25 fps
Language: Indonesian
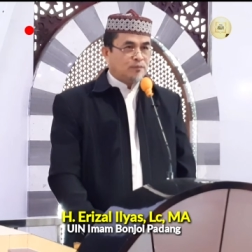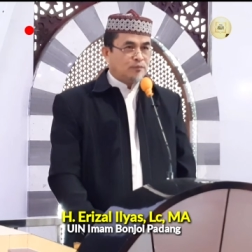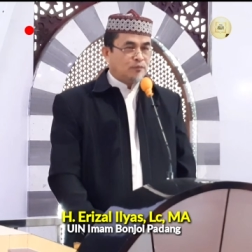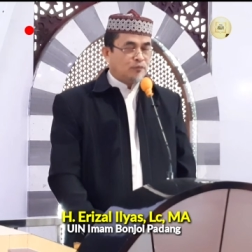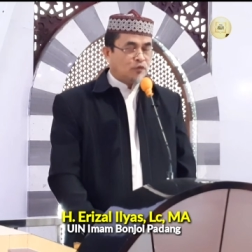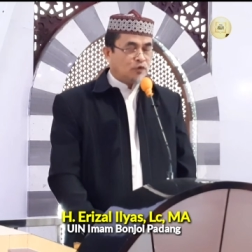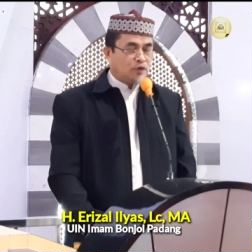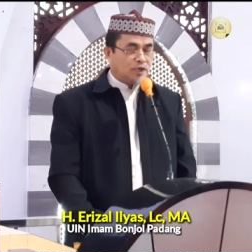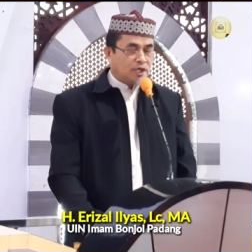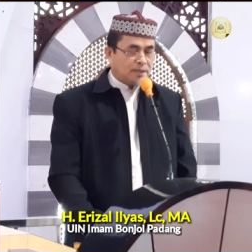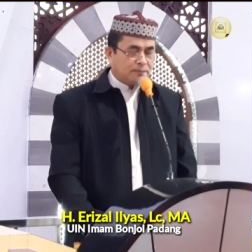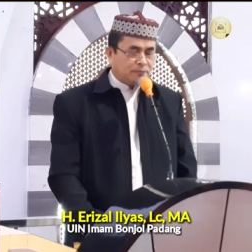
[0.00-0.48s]

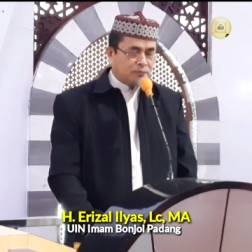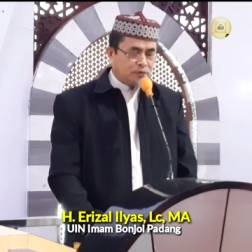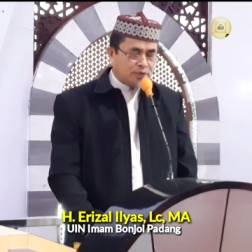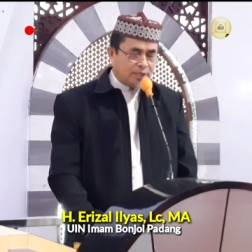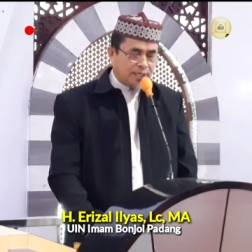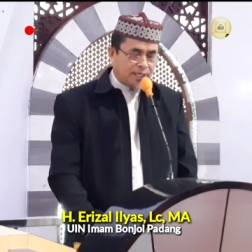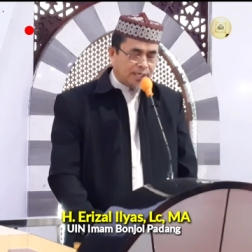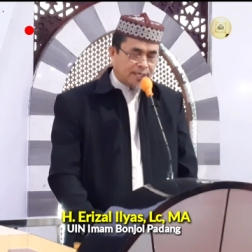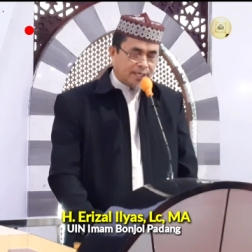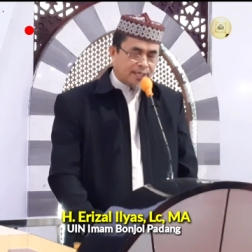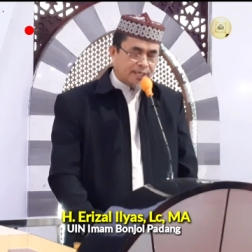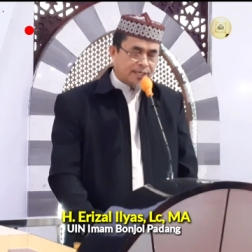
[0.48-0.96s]

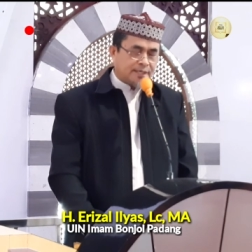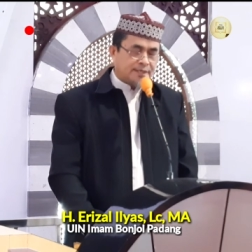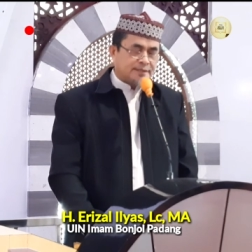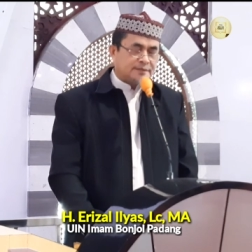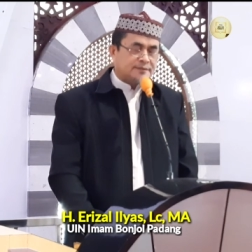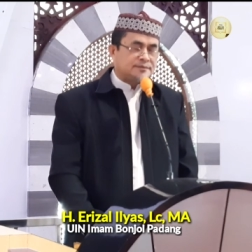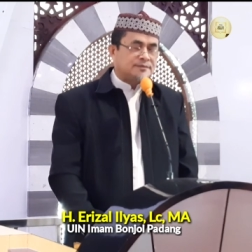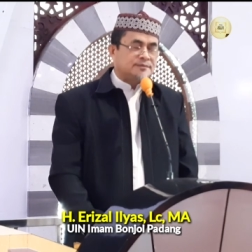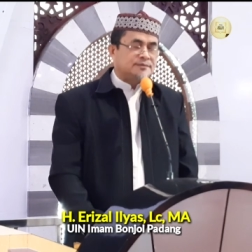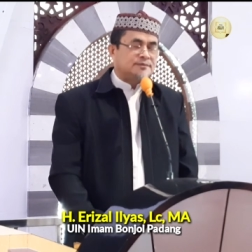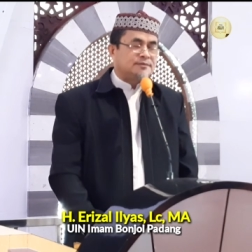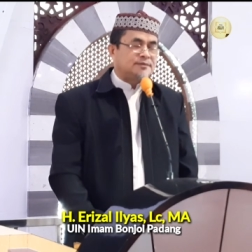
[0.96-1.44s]

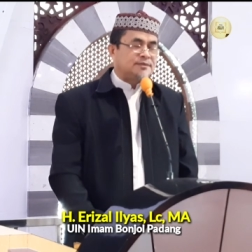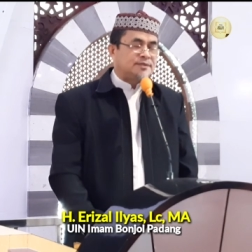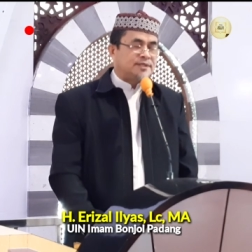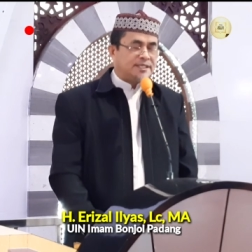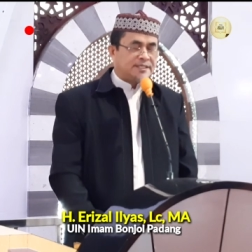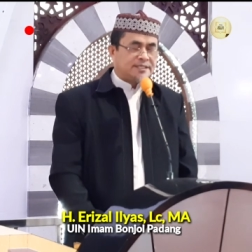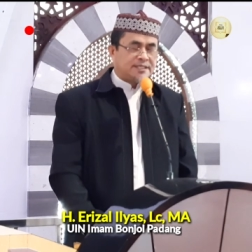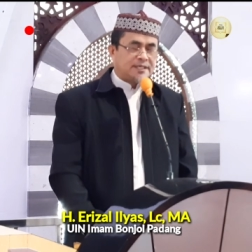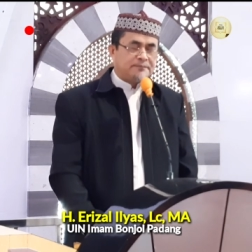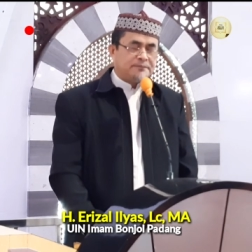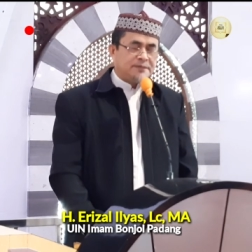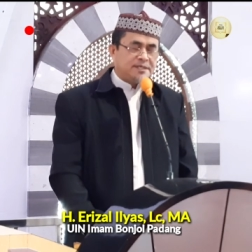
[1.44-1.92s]
Mudah-mudahan
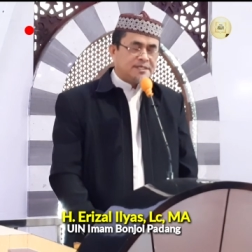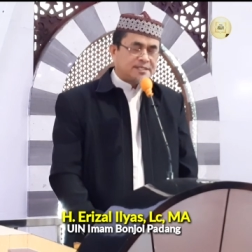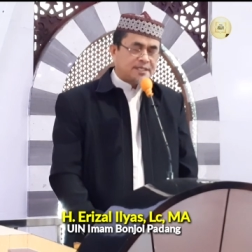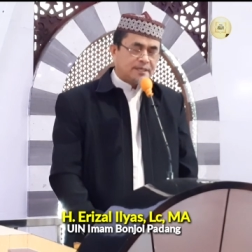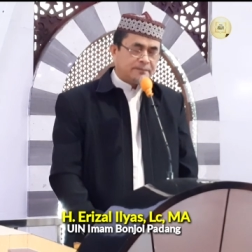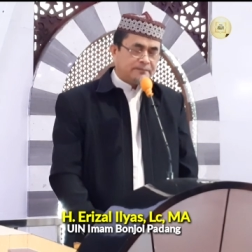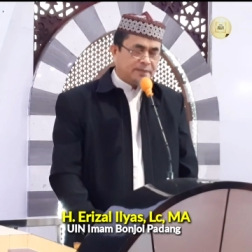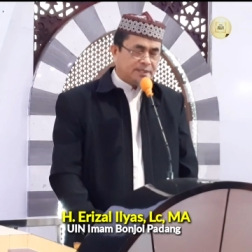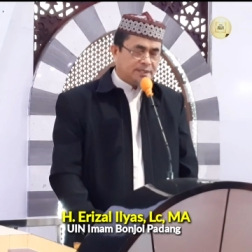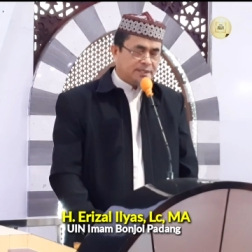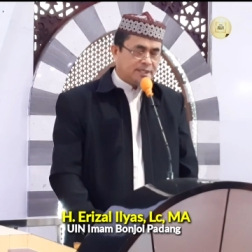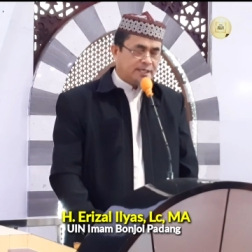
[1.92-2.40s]
kita
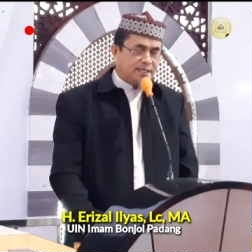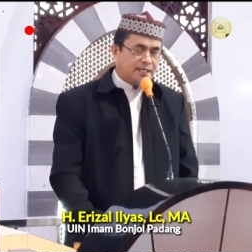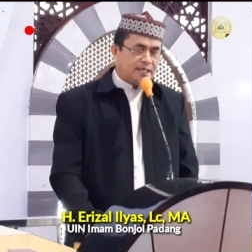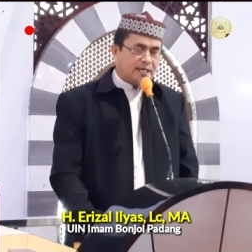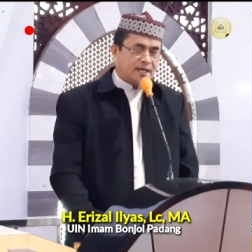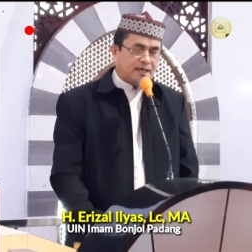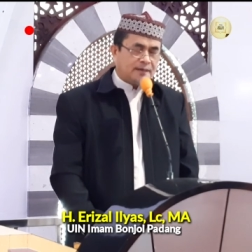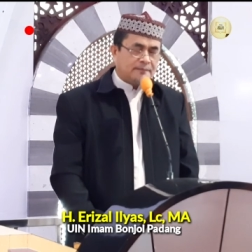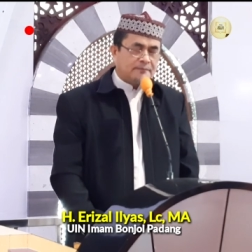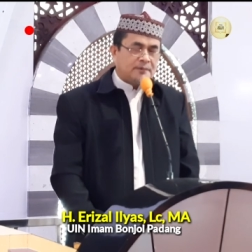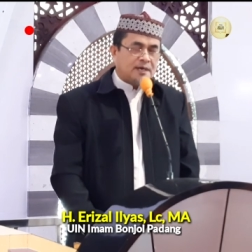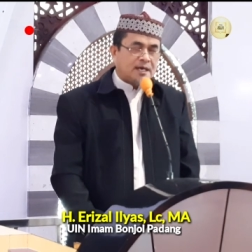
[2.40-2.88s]
bisa menjadi
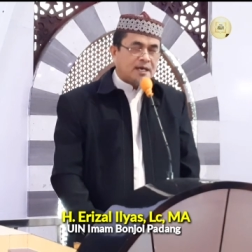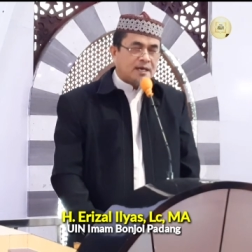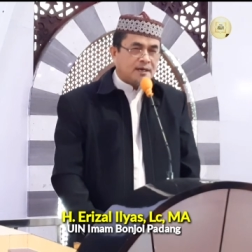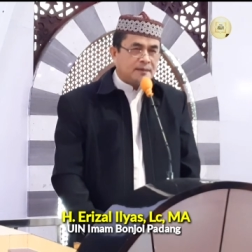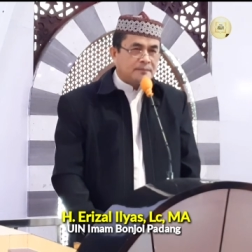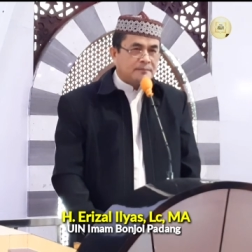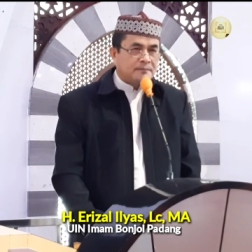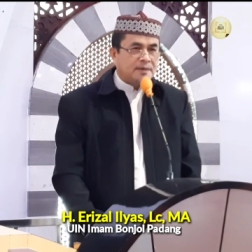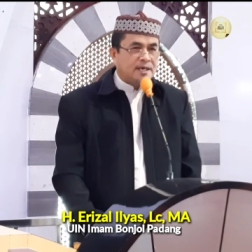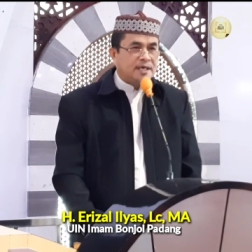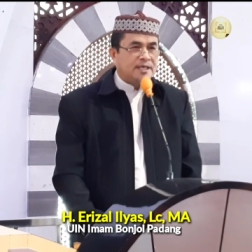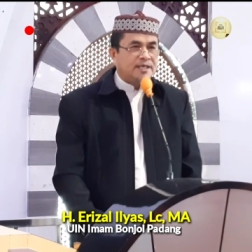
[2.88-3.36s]

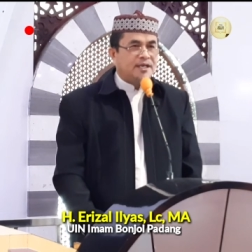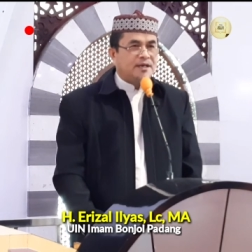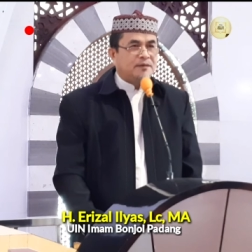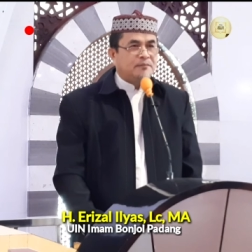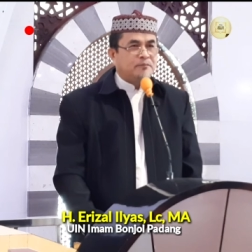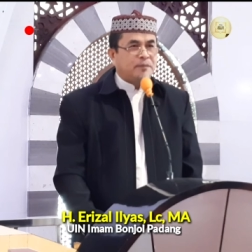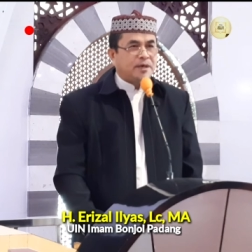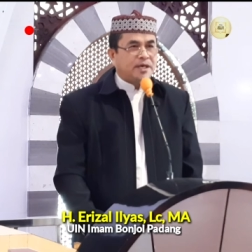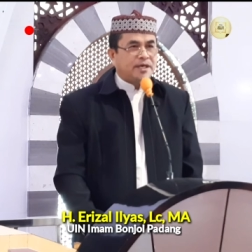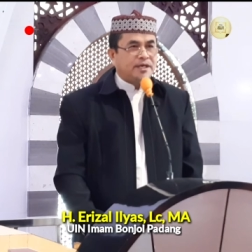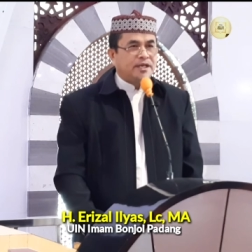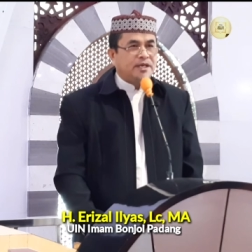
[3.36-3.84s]
hamba-hamba
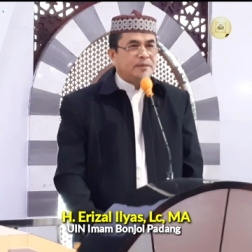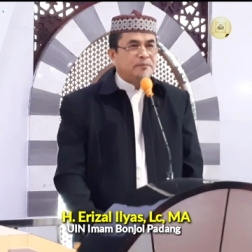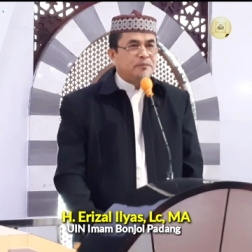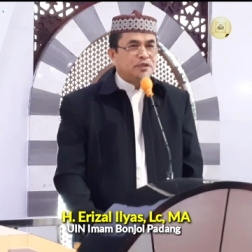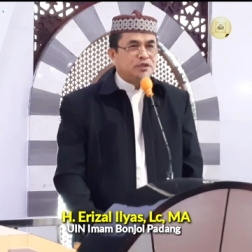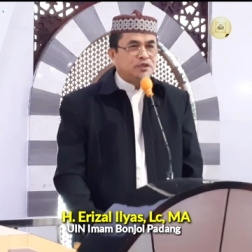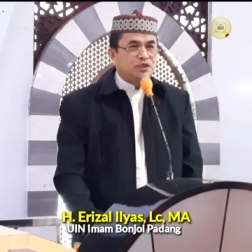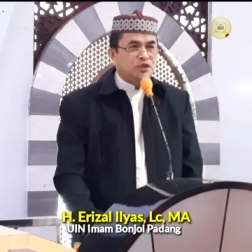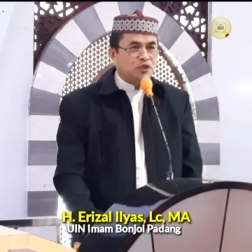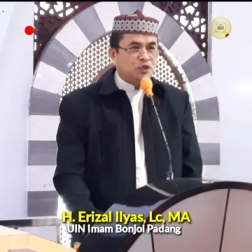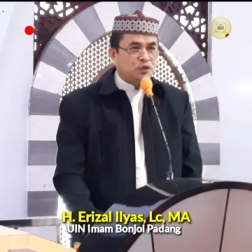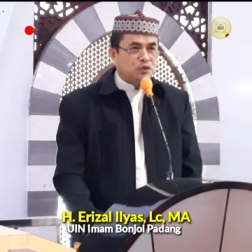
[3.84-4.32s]
yang pandai
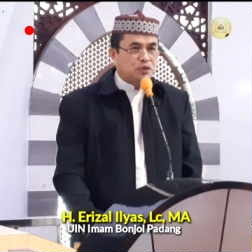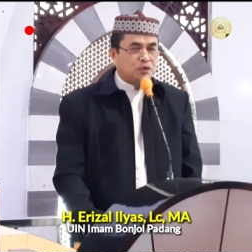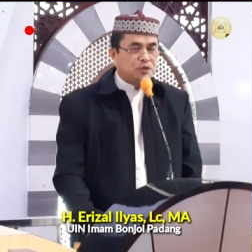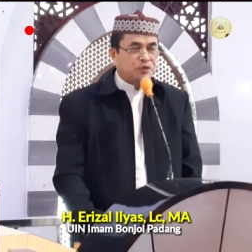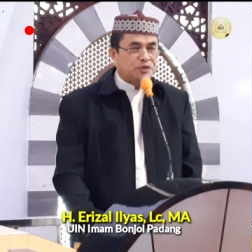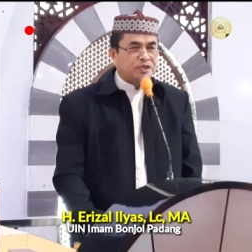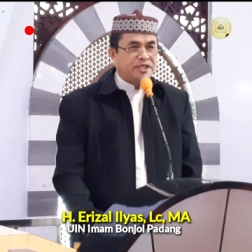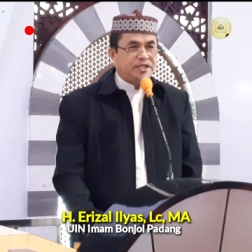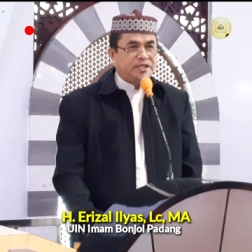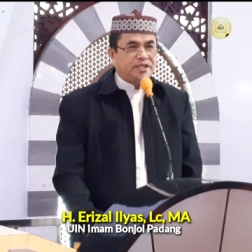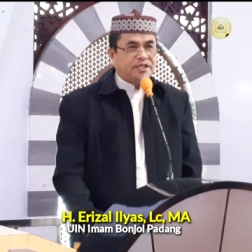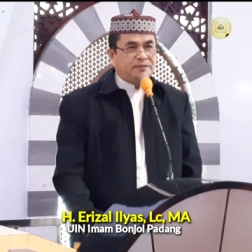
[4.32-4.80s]

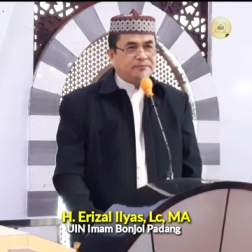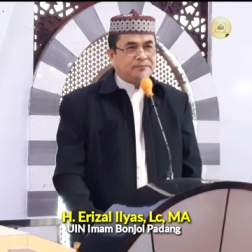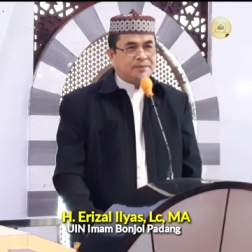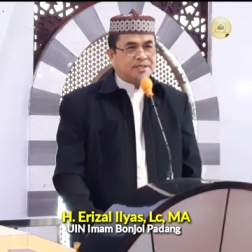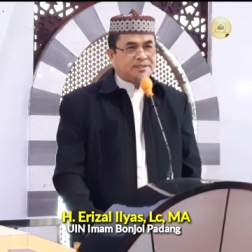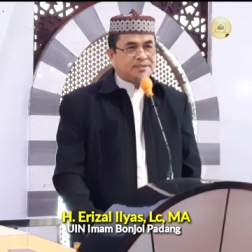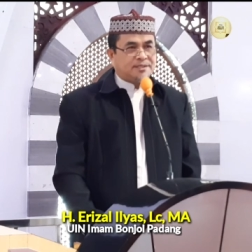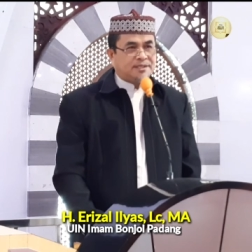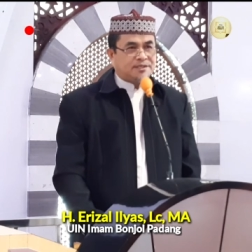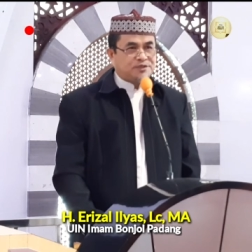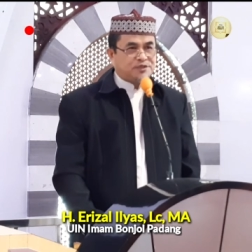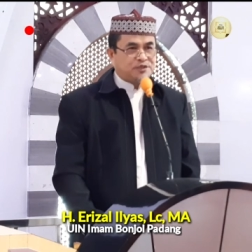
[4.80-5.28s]
mensyukuri
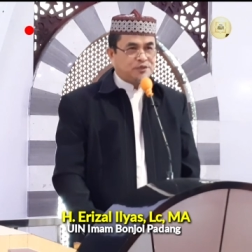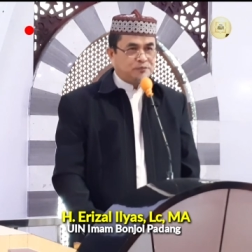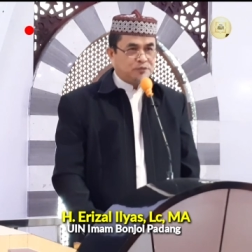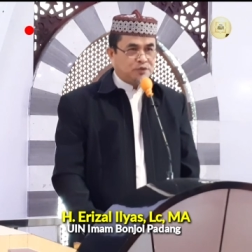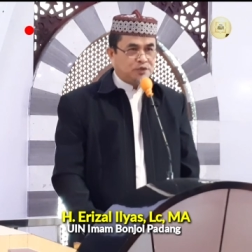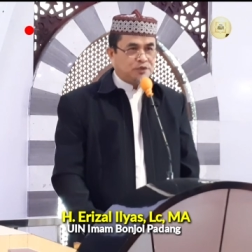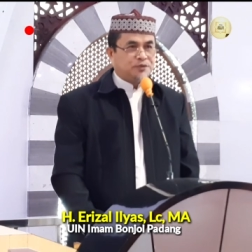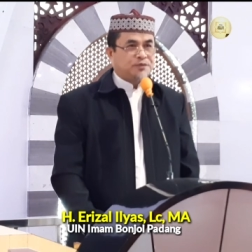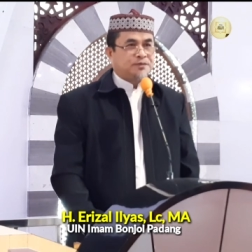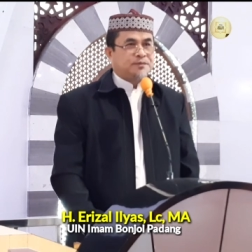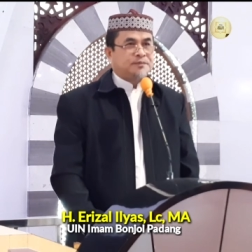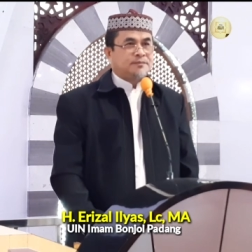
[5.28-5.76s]
nikmat tersebut,